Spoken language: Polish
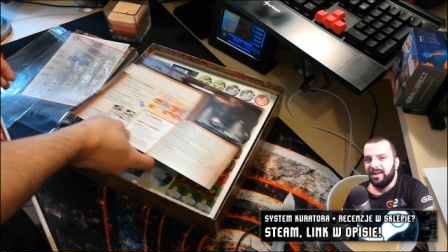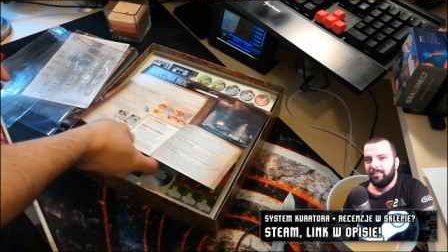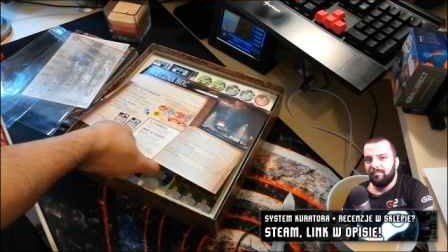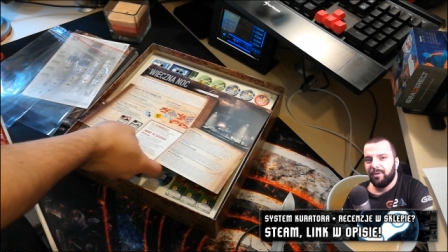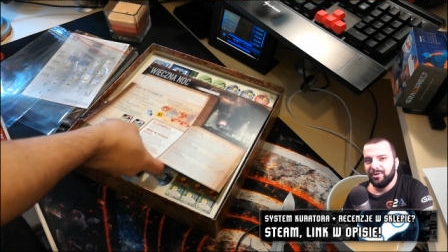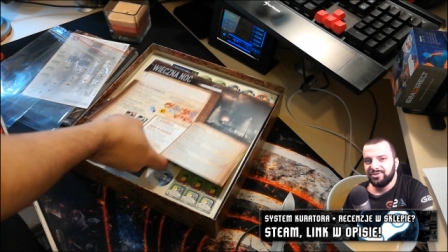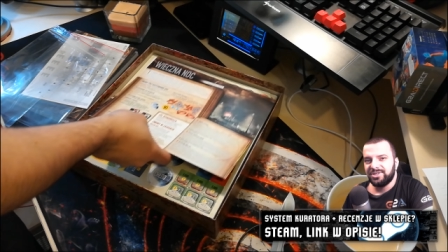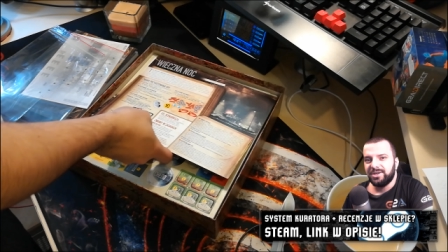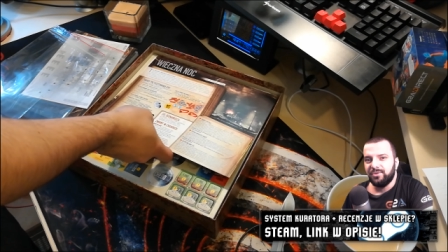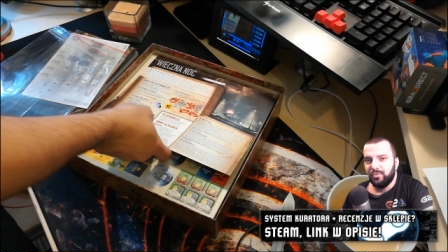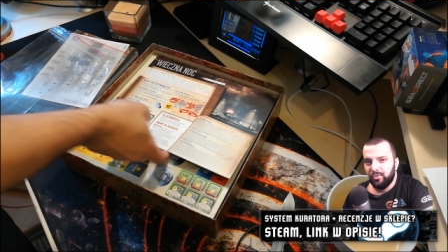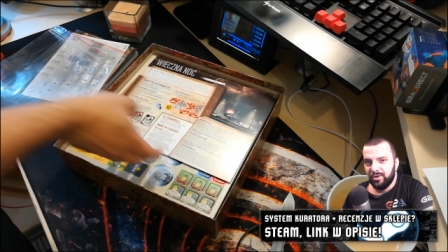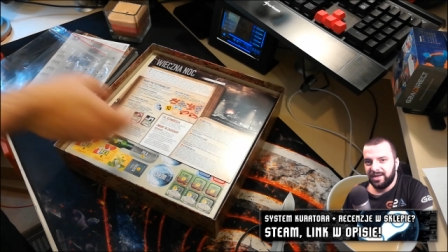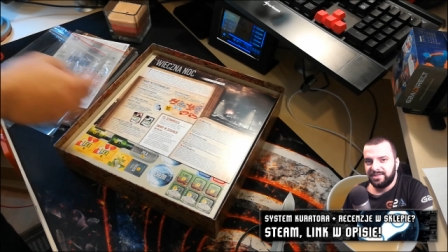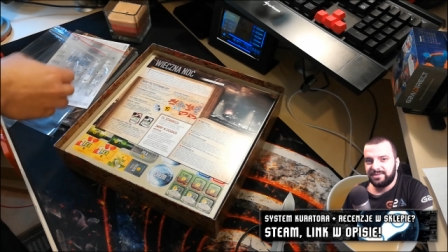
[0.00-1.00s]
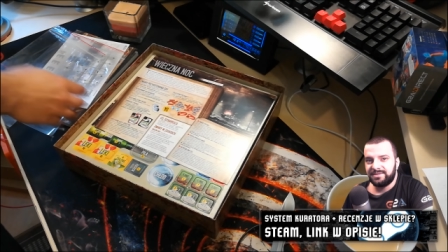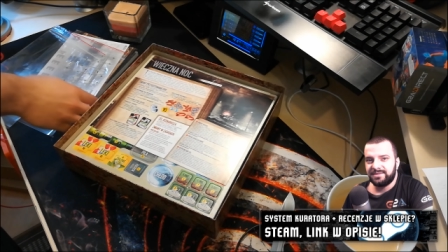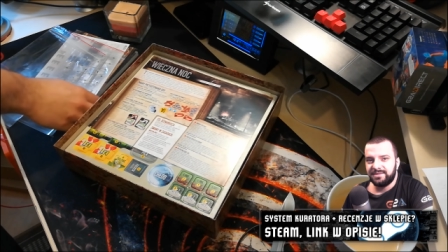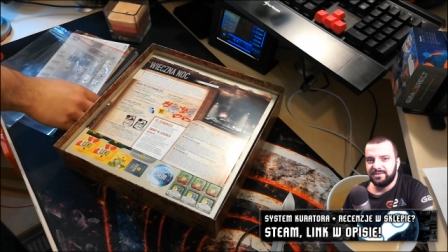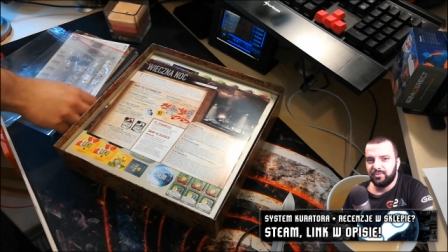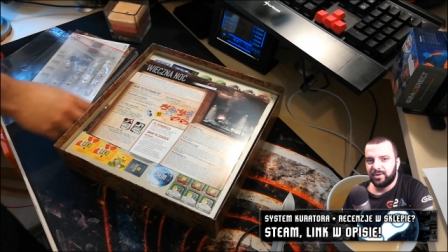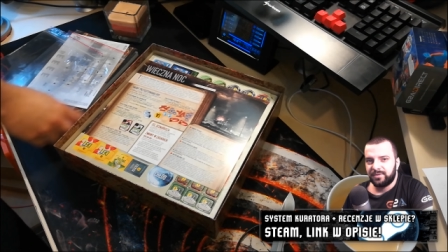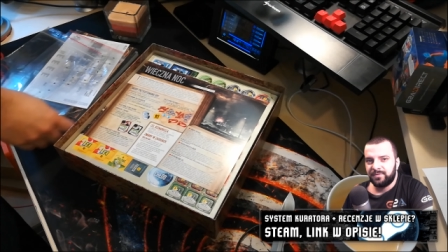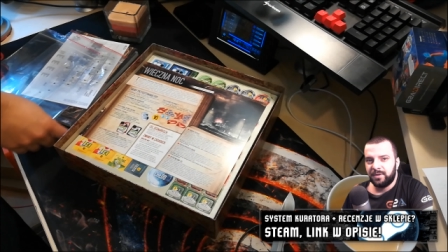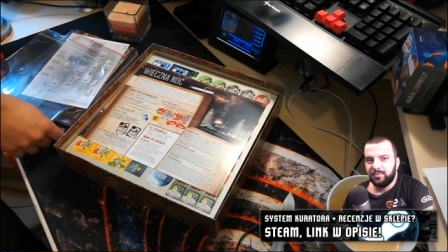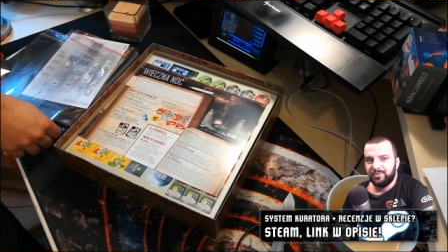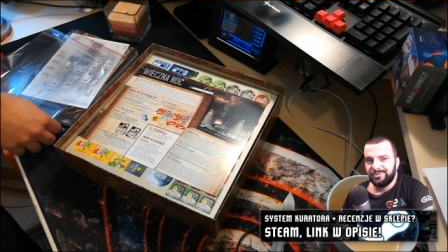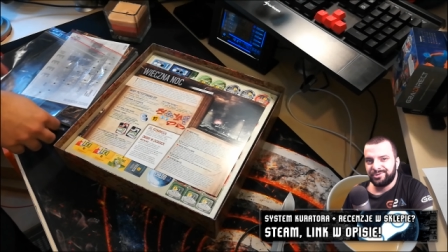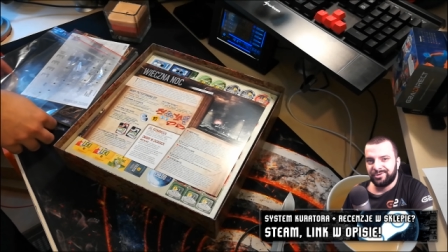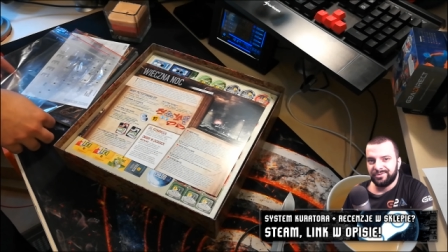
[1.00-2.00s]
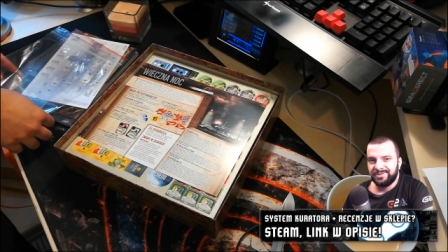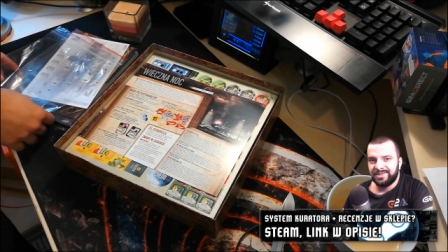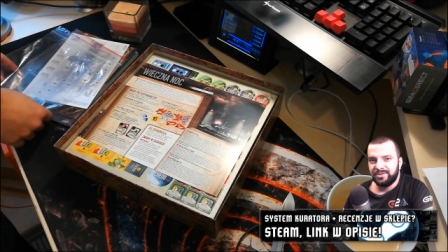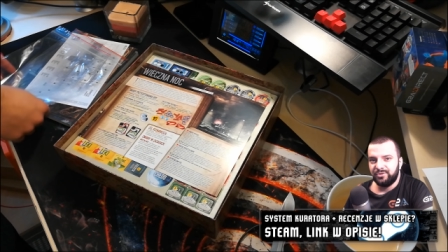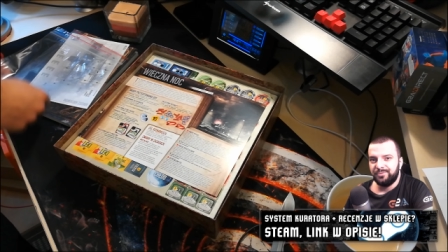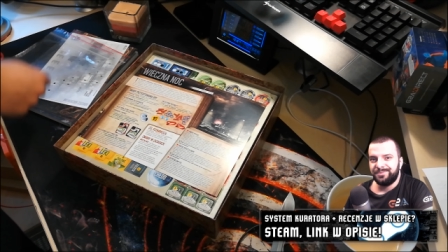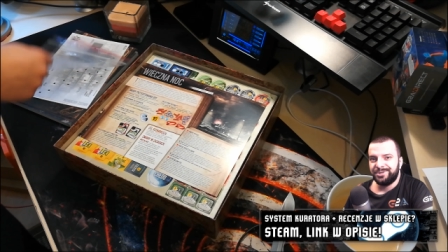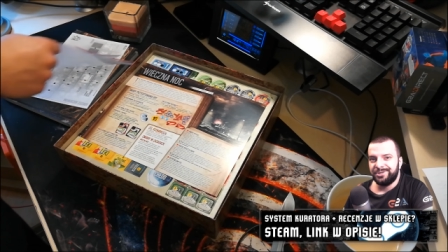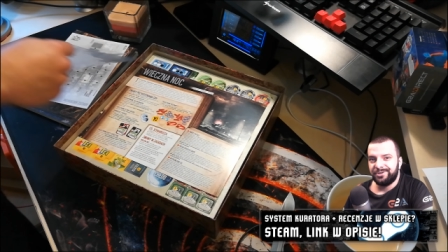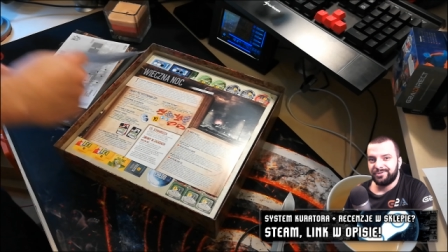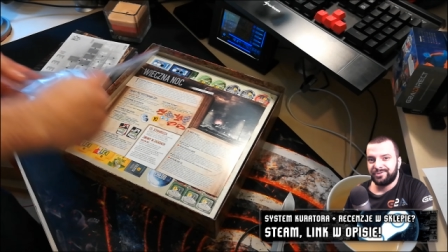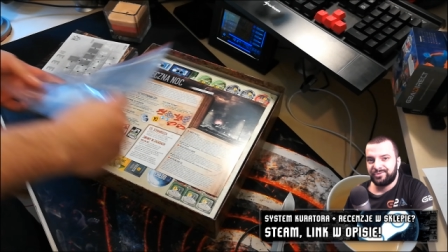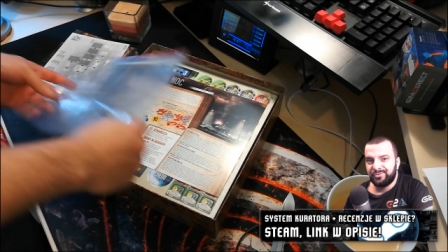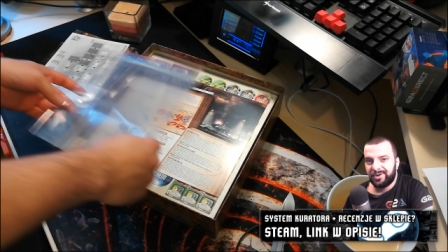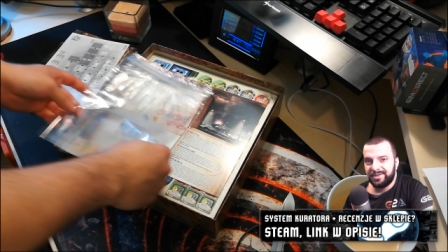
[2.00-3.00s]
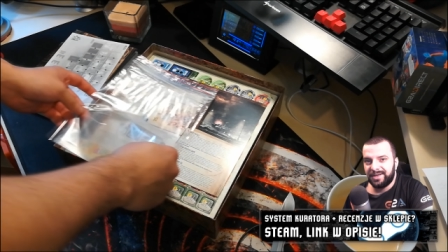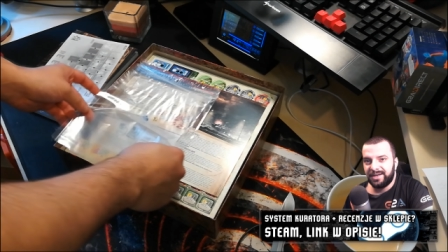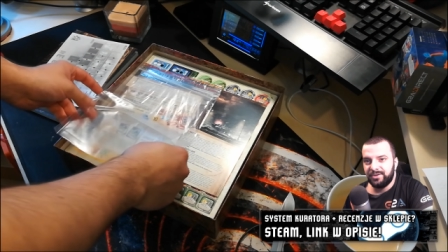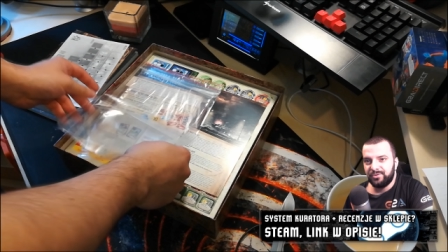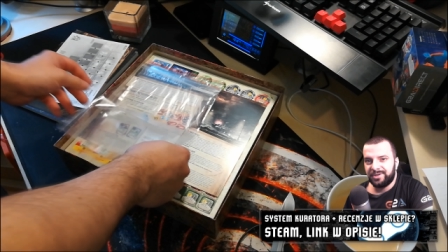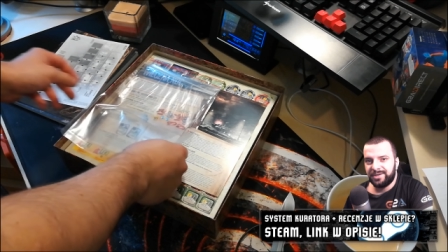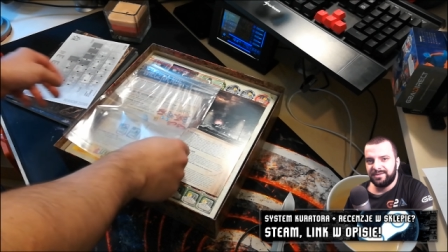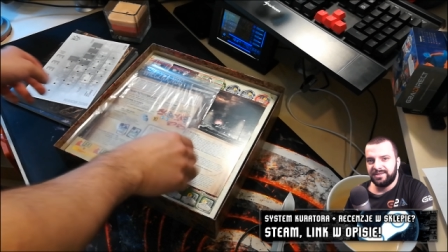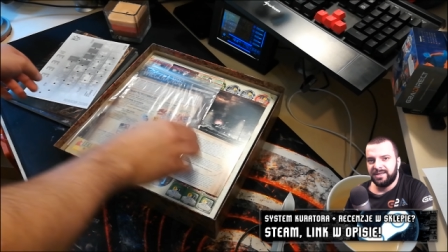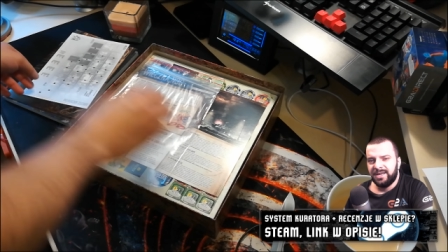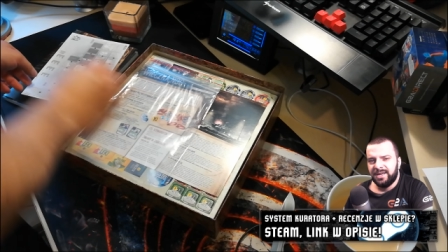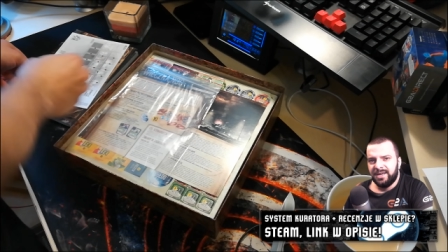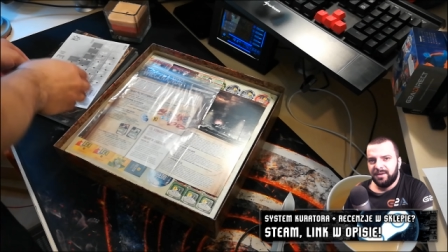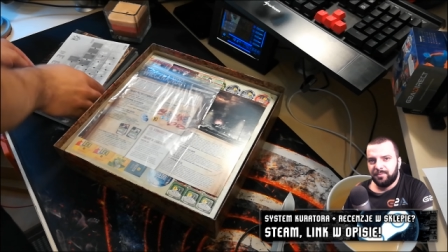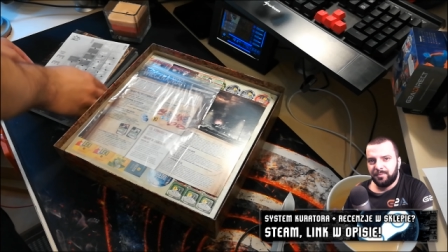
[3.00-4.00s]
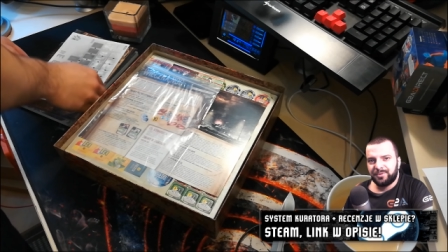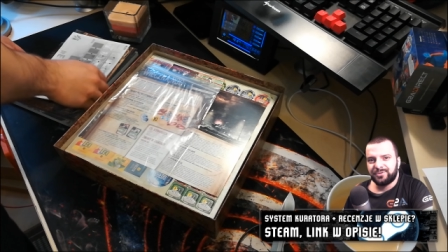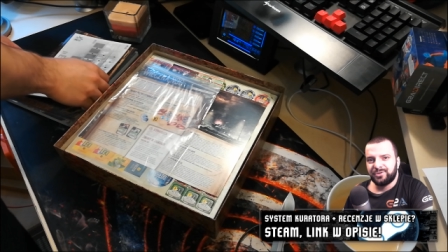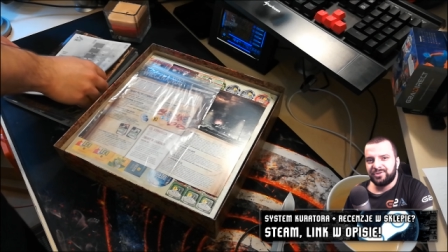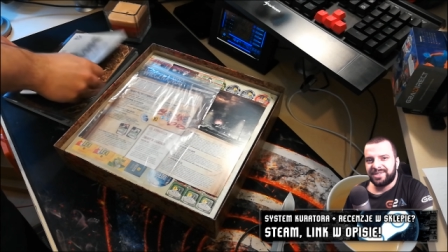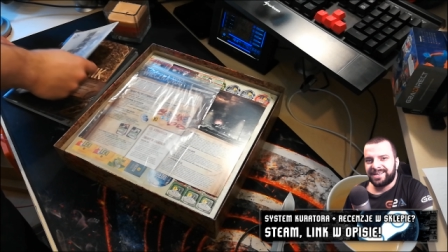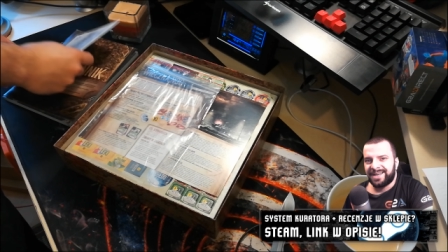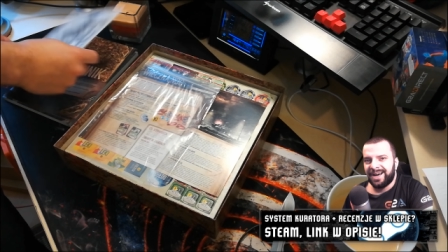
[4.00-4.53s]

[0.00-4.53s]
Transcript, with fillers: może ulec łatwemu uszkodzeniu przy rozkładaniu, kiedy po prostu te